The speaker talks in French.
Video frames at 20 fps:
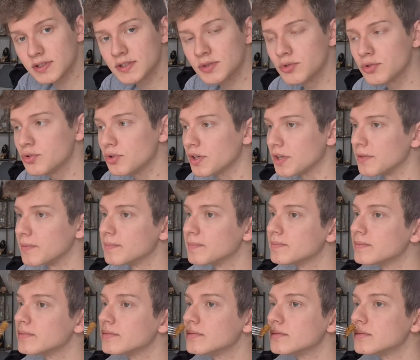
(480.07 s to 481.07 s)
que c'est au curry.
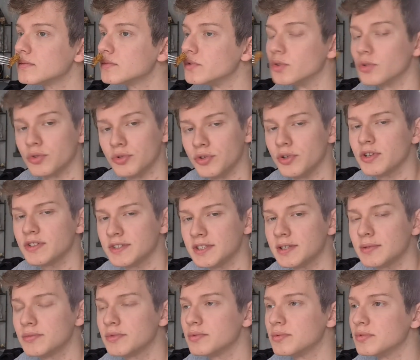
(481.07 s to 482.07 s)
Donc, odeur,
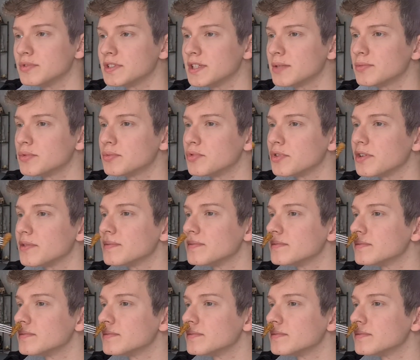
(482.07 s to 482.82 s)
c'est un, bon, bon point.